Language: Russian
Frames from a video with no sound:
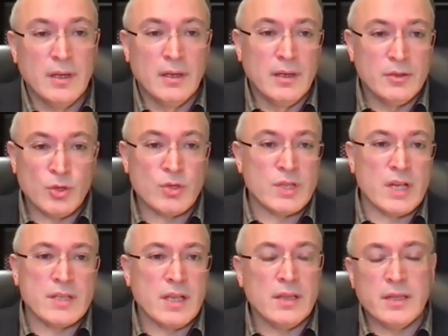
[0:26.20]
Что
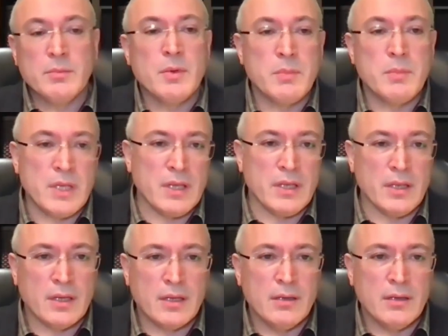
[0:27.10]
сказал нам
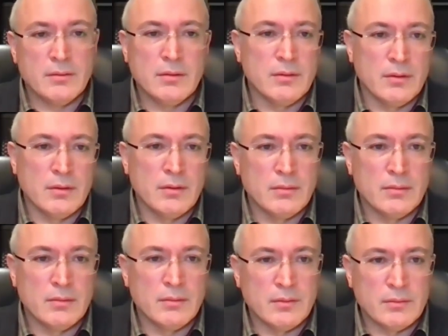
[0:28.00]
именинник?
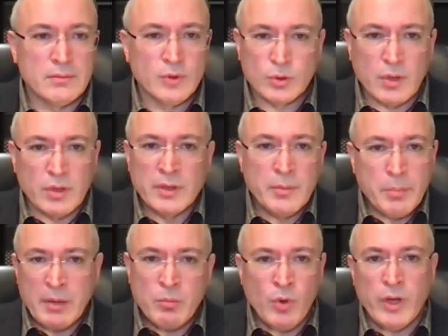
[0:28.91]
Вот
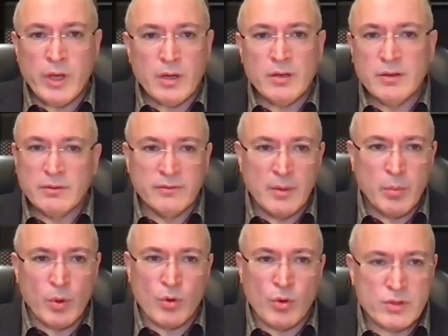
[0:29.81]
напрямой
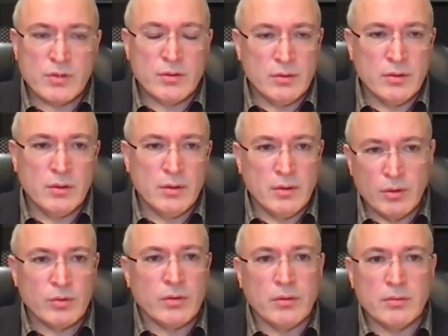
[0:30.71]
вопрос.
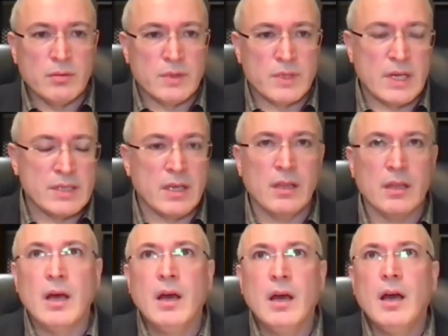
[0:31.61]
Он
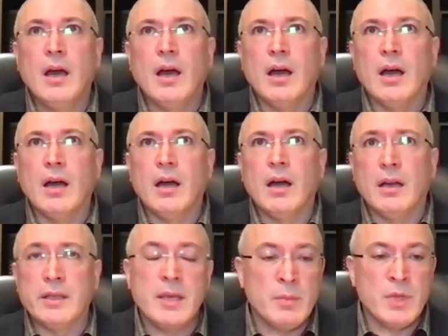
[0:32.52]
сказал, а,
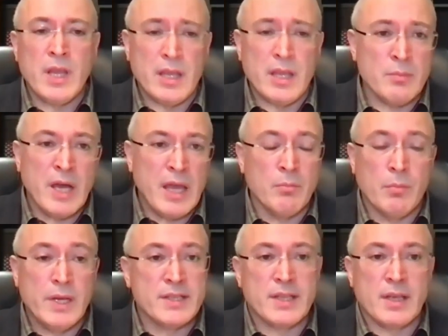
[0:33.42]
ни мне, ни моим
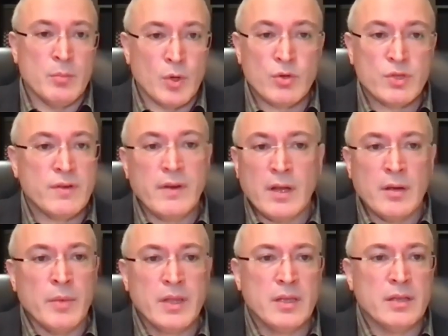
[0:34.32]
близким
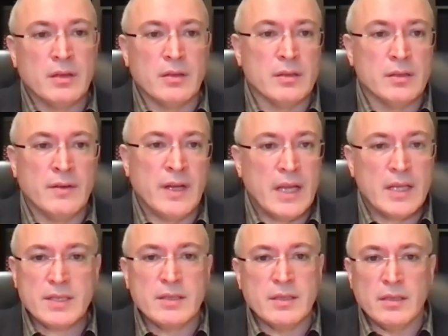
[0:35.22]
родственникам этот
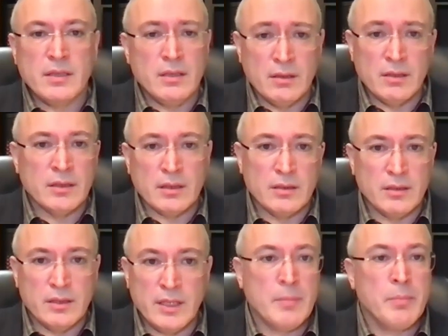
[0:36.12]
дворец
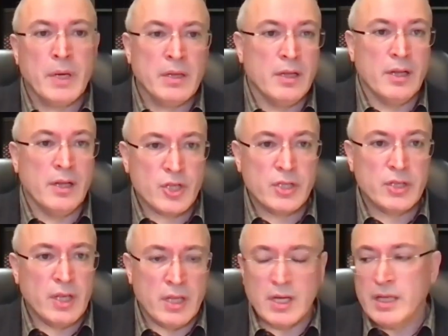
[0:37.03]
не
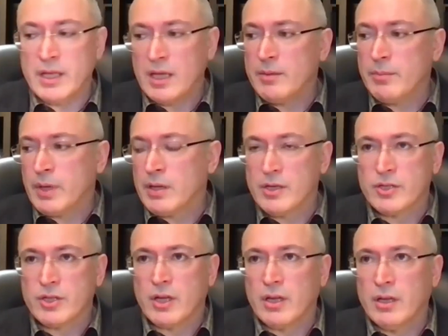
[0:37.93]
принадлежит и никогда не
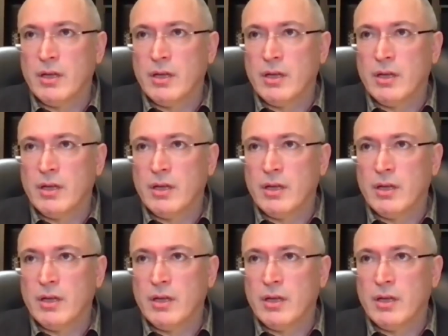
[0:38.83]
принадлежал.